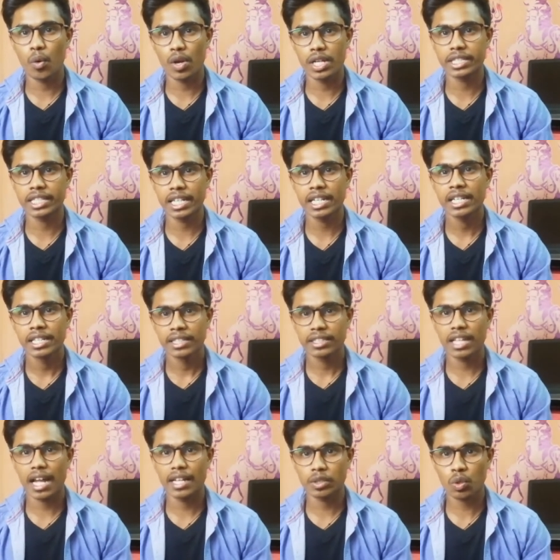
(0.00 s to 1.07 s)
হয়েছে
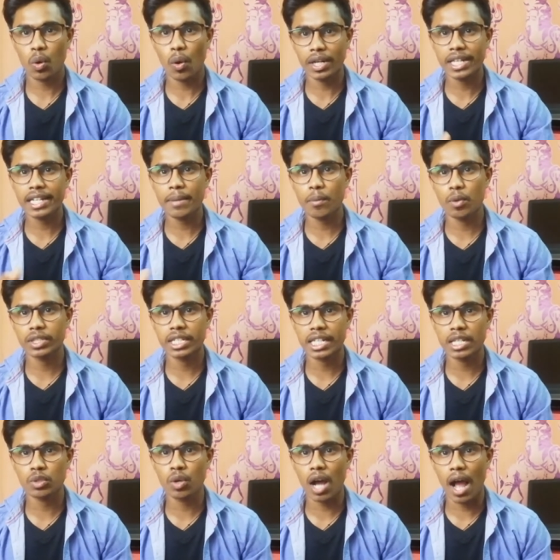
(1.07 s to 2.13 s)
তাই অনেকে বলছে
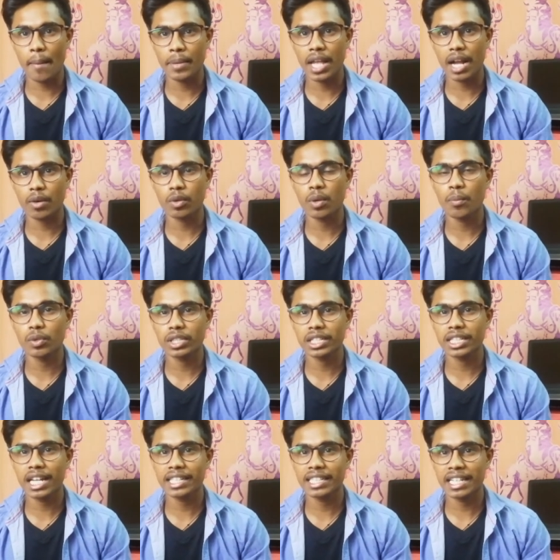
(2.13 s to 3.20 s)
কিন্তু আমি এখনও
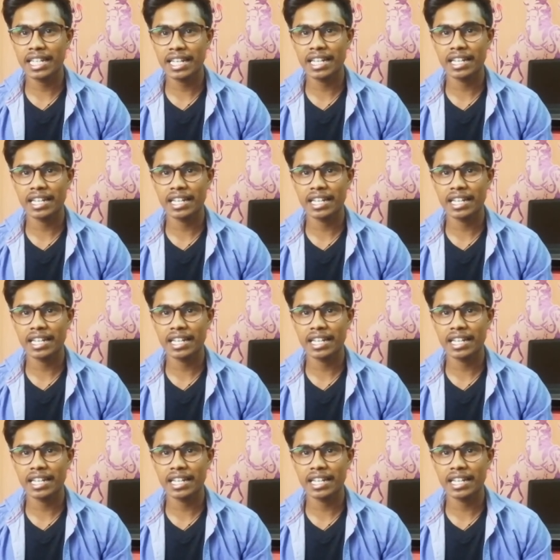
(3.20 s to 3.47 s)
বলতে চাই যে